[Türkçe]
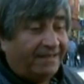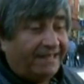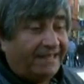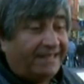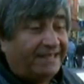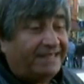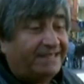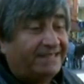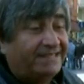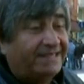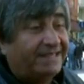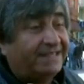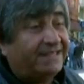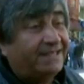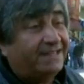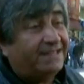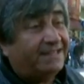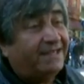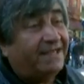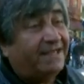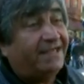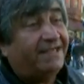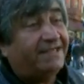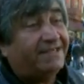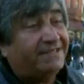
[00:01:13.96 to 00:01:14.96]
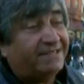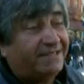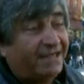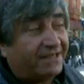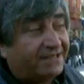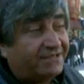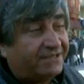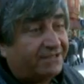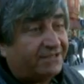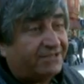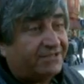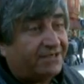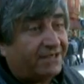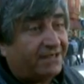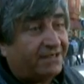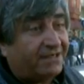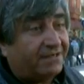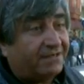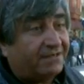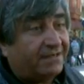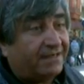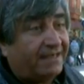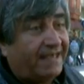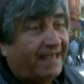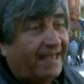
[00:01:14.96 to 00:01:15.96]
İkide dediler liste asılacak.
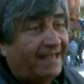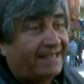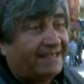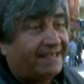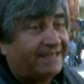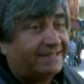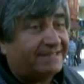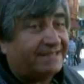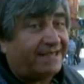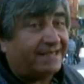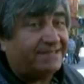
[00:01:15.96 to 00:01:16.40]
Herkes